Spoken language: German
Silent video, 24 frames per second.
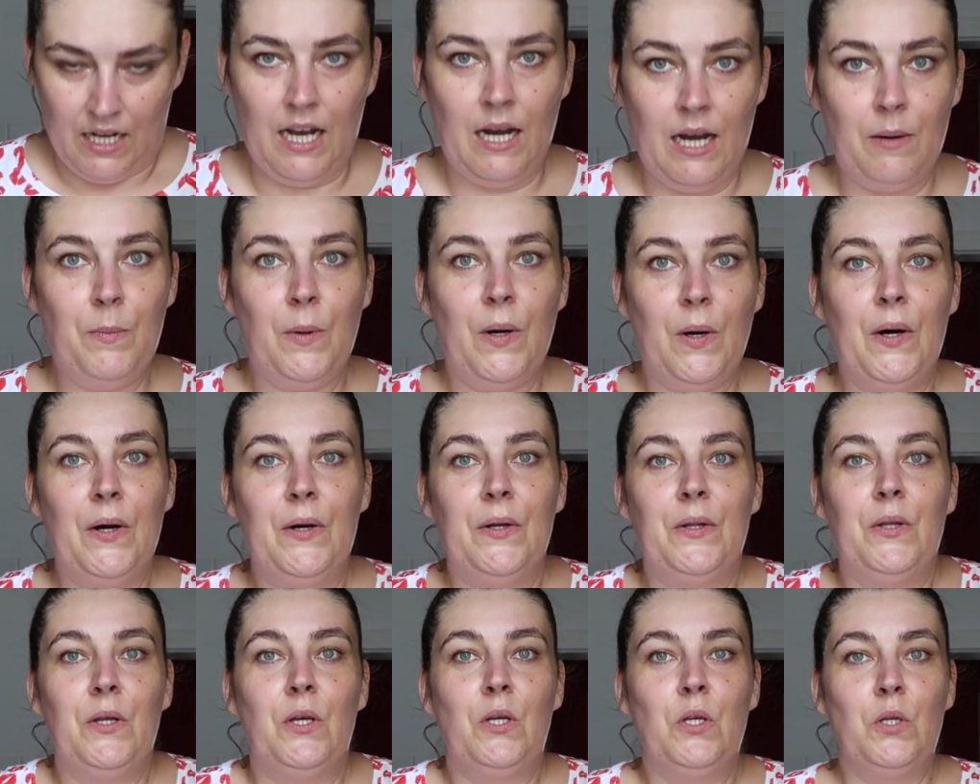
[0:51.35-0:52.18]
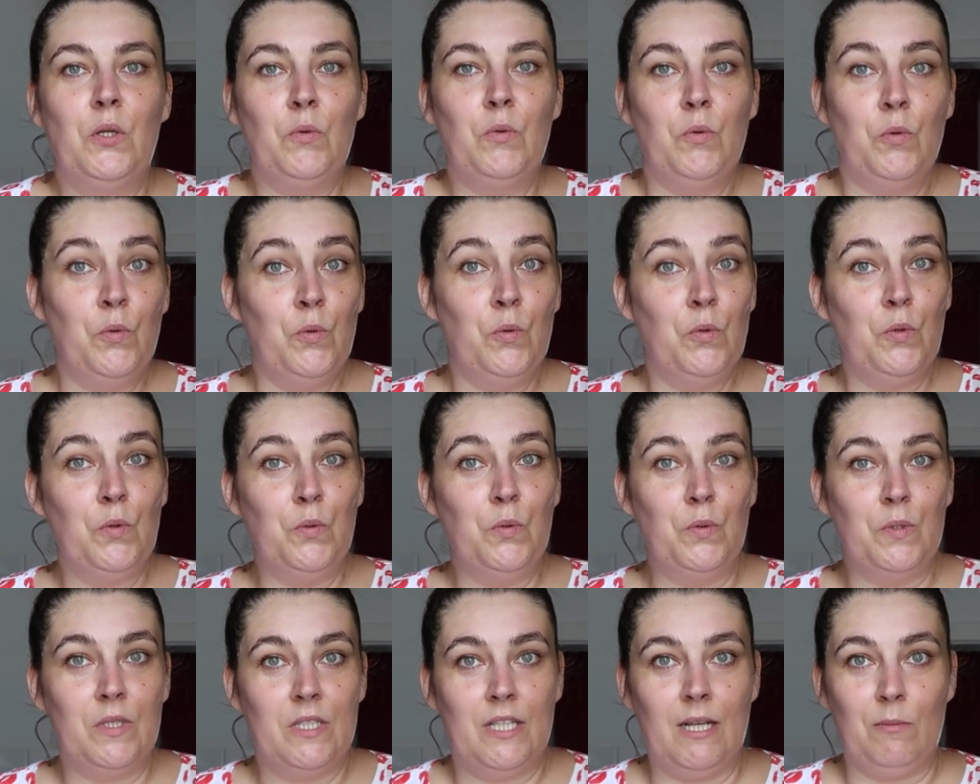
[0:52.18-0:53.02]
Aber nun
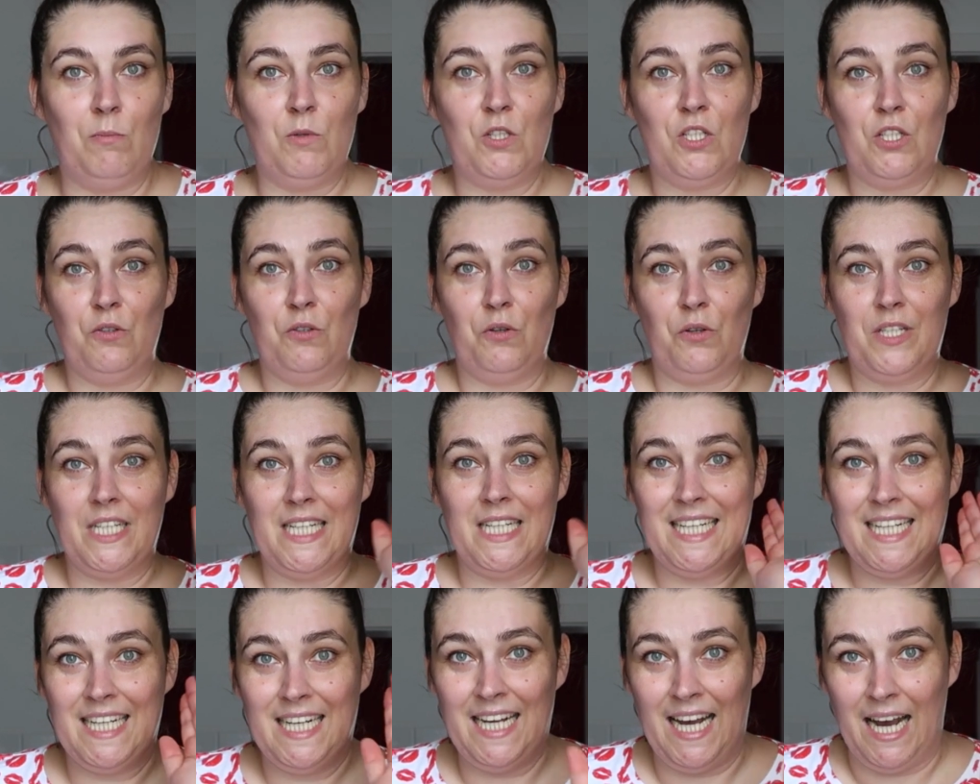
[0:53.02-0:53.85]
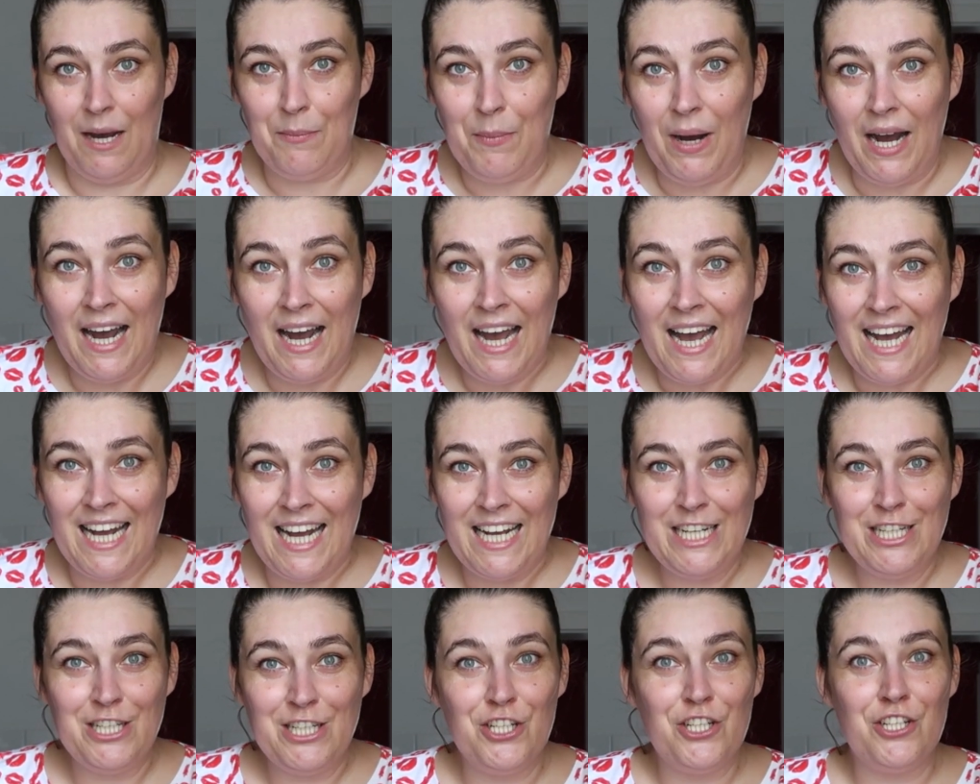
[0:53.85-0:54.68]
gut, da muss ich noch die Kamera
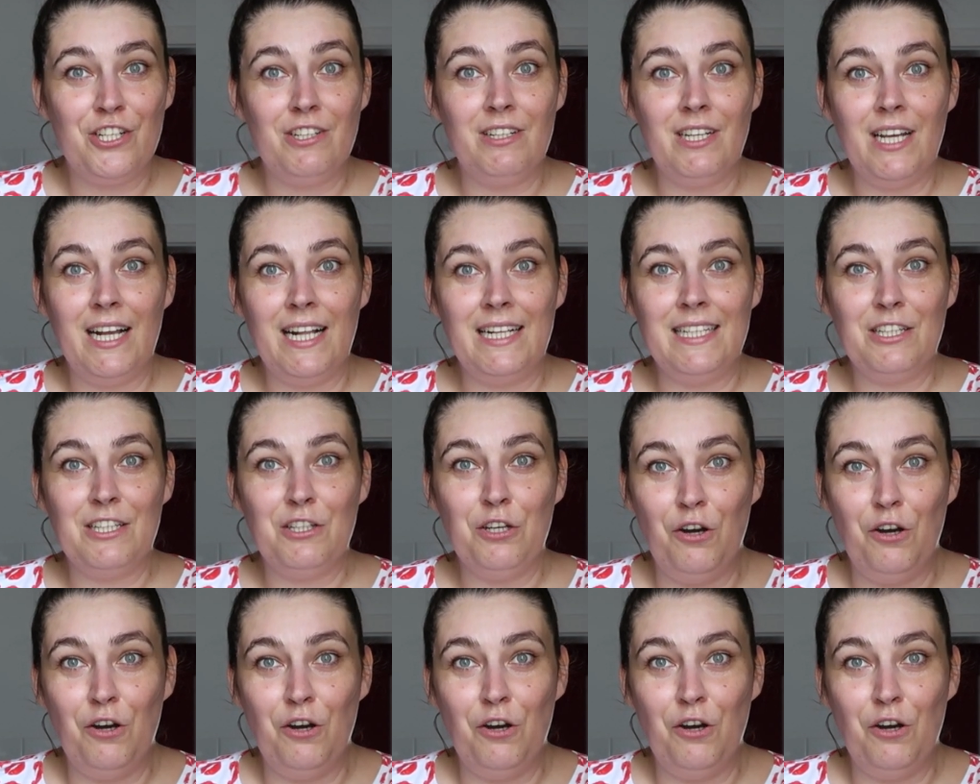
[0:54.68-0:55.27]
einstellen.